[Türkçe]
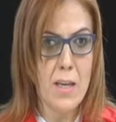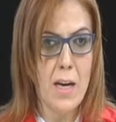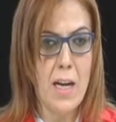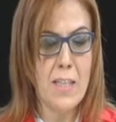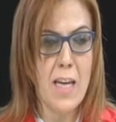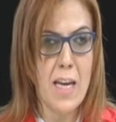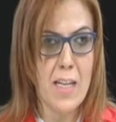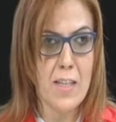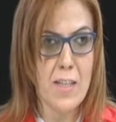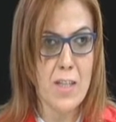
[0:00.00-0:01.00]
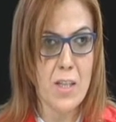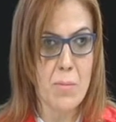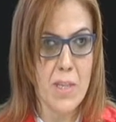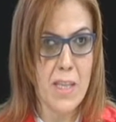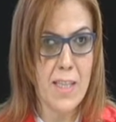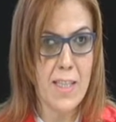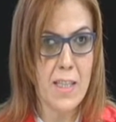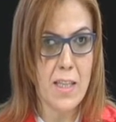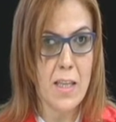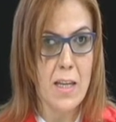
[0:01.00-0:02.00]
E, halter'le tanıştım ilk.
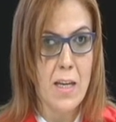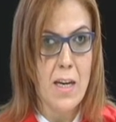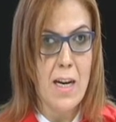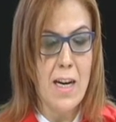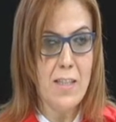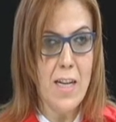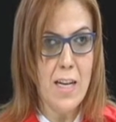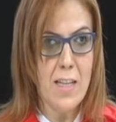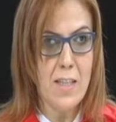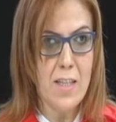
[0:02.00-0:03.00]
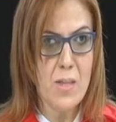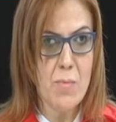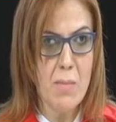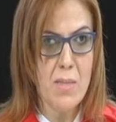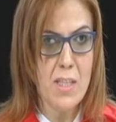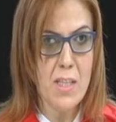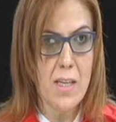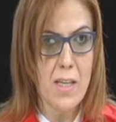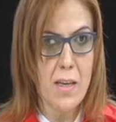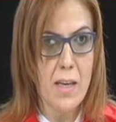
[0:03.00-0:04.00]
Halter'le tanışmamda işte
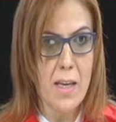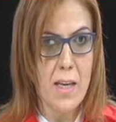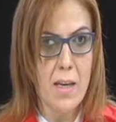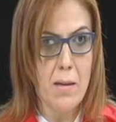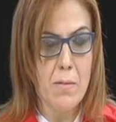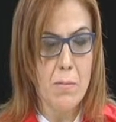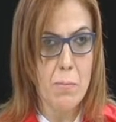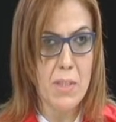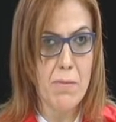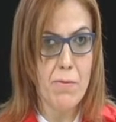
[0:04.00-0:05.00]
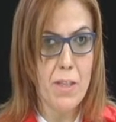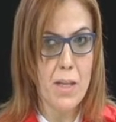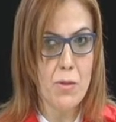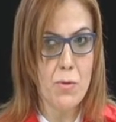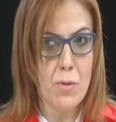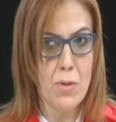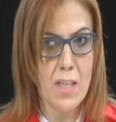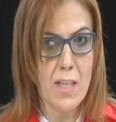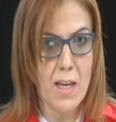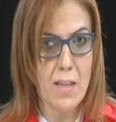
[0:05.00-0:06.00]
e, bizim
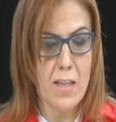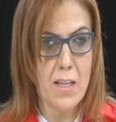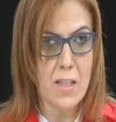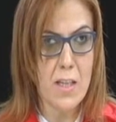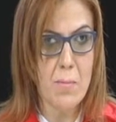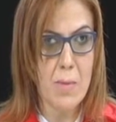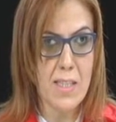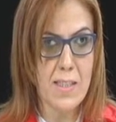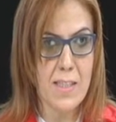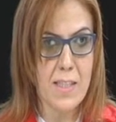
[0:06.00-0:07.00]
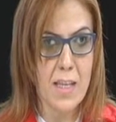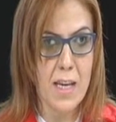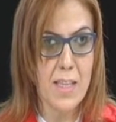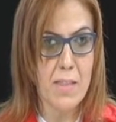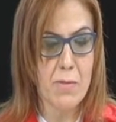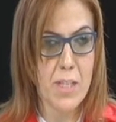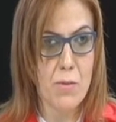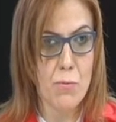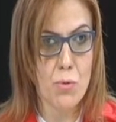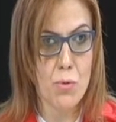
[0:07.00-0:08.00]
federasyondaki arkadaşların baskısıyla hani
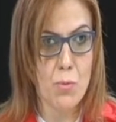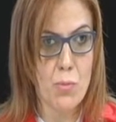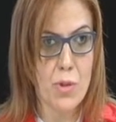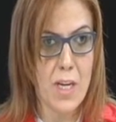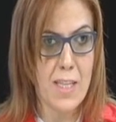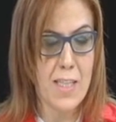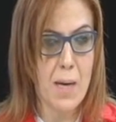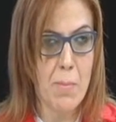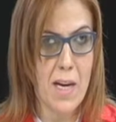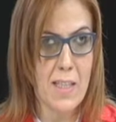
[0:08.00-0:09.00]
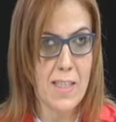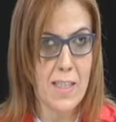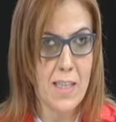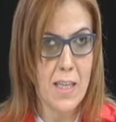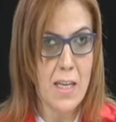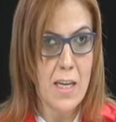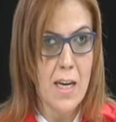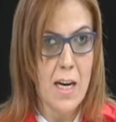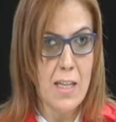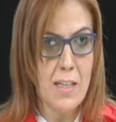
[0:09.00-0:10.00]
senin vücudun müsait yaparsın,
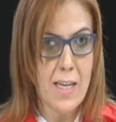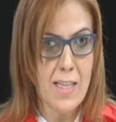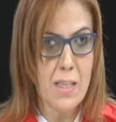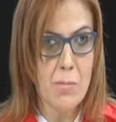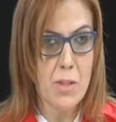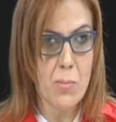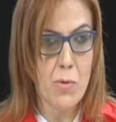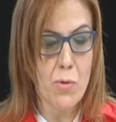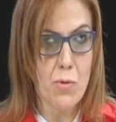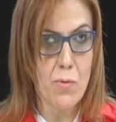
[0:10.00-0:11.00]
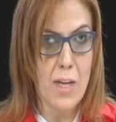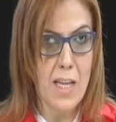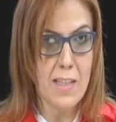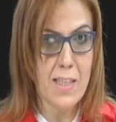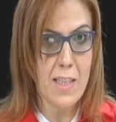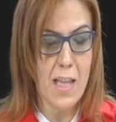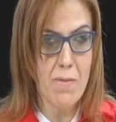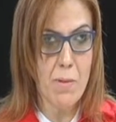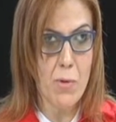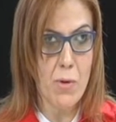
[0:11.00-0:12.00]
halter iyi bir spordur falan dediler
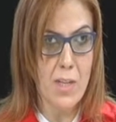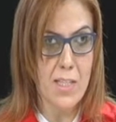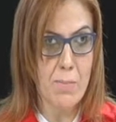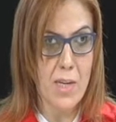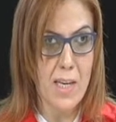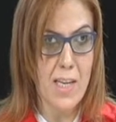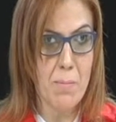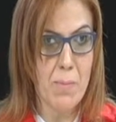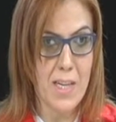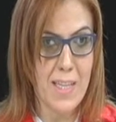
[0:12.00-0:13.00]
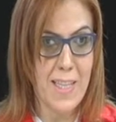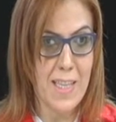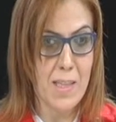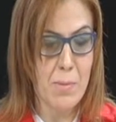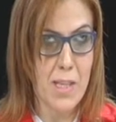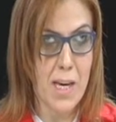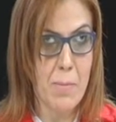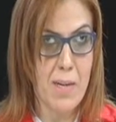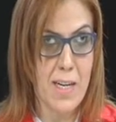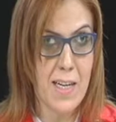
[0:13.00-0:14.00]
ve böylece bir elim bara değdi bir
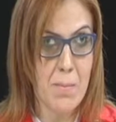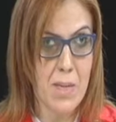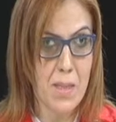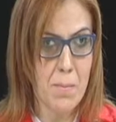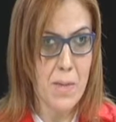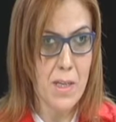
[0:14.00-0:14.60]
daha bırakamadım.